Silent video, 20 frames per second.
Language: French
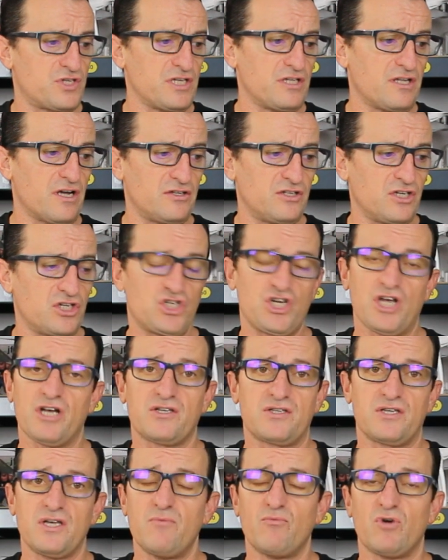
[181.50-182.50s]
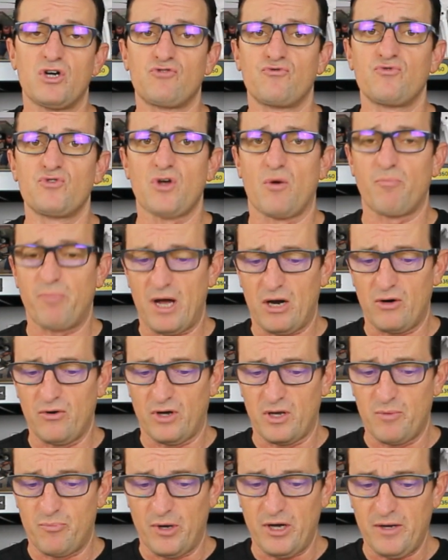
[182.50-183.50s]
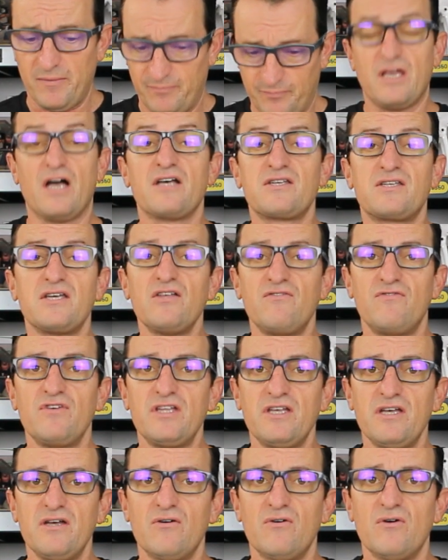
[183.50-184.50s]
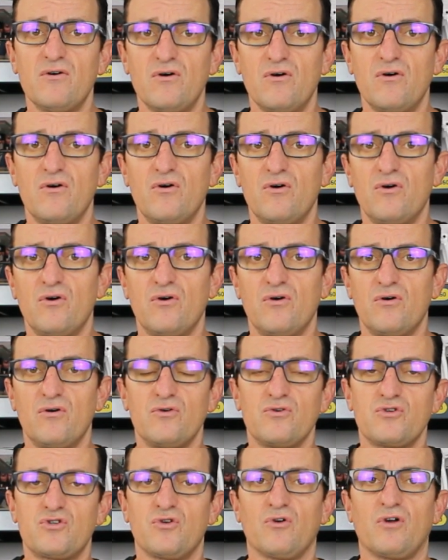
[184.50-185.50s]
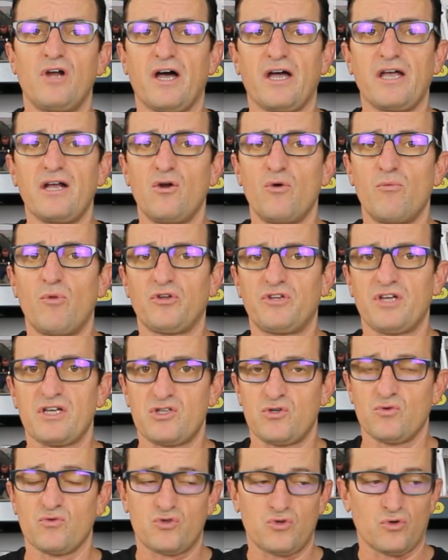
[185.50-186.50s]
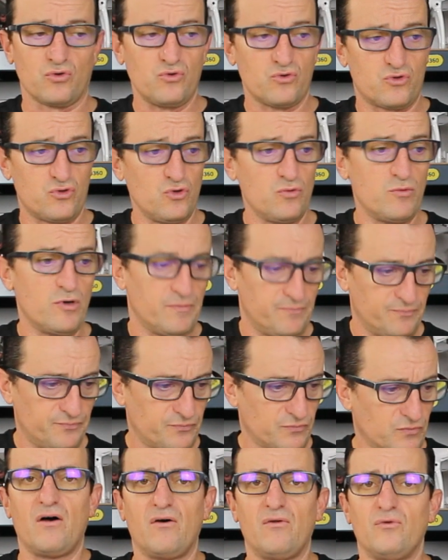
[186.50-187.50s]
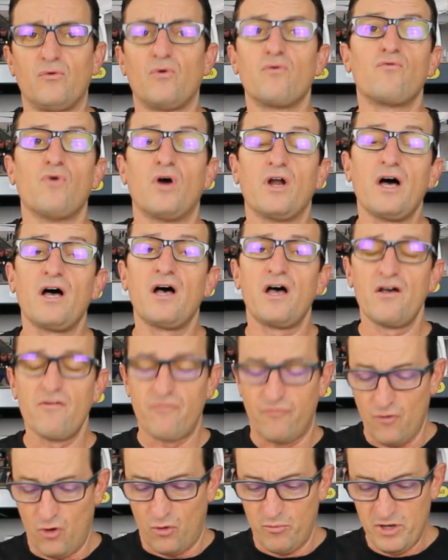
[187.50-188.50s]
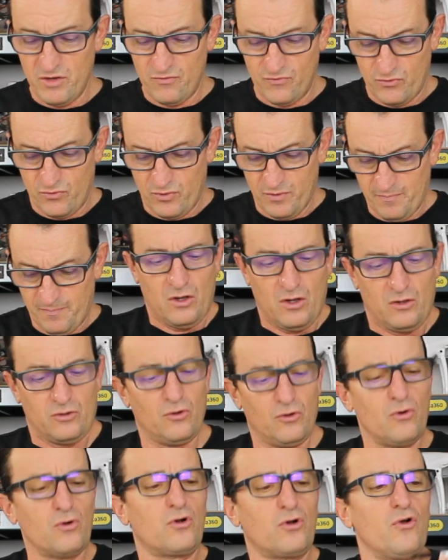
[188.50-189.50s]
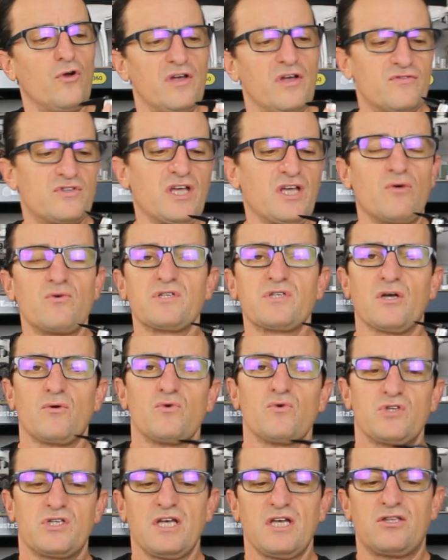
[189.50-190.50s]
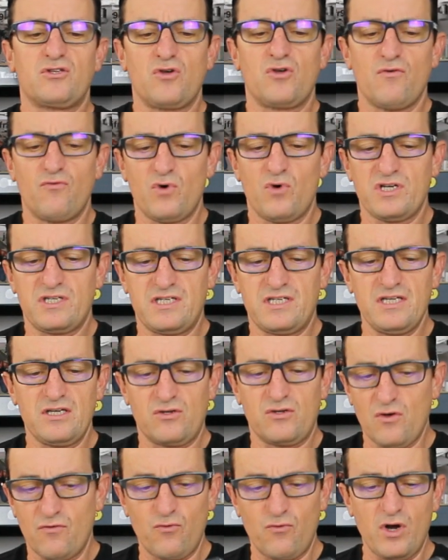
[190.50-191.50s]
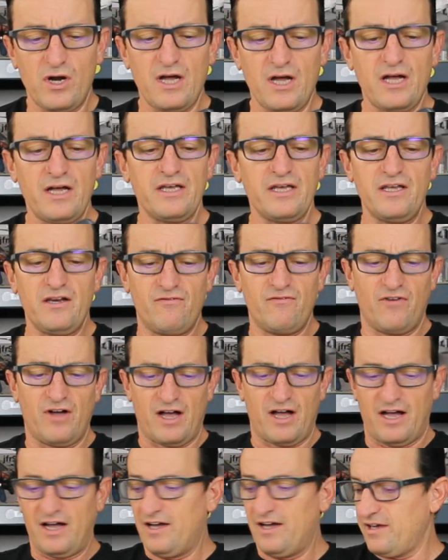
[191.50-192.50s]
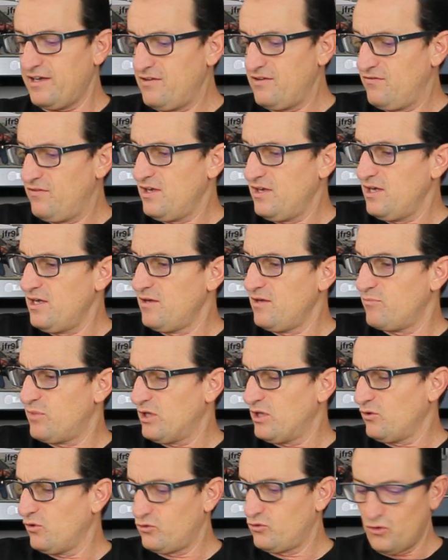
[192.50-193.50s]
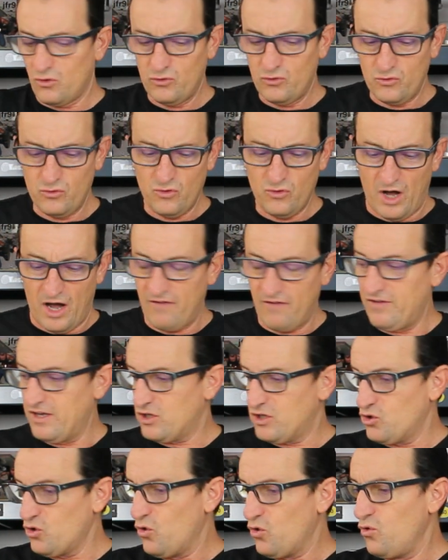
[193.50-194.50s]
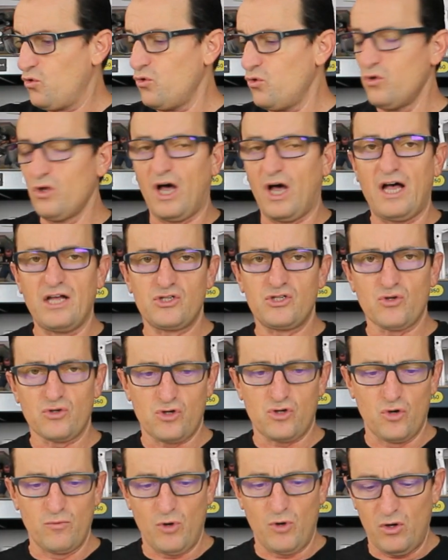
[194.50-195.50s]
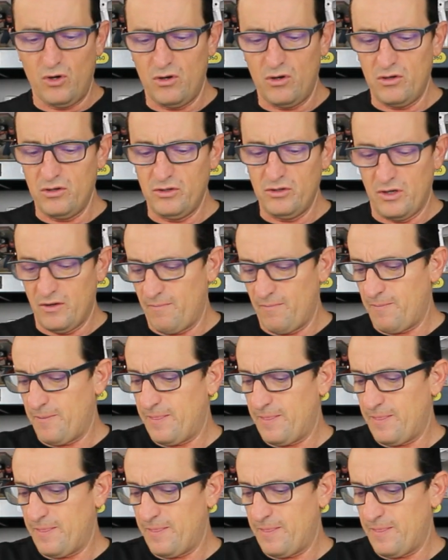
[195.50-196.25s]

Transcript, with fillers: site de la DGAC, moi je vous en parlerai pas. Il y a assez de vidéos euh, sur la réglementation sur YouTube. Donc voilà, informez-vous. Donc le F007 que voici, que voilà, il va arriver, bien entendu, avec une radiocommande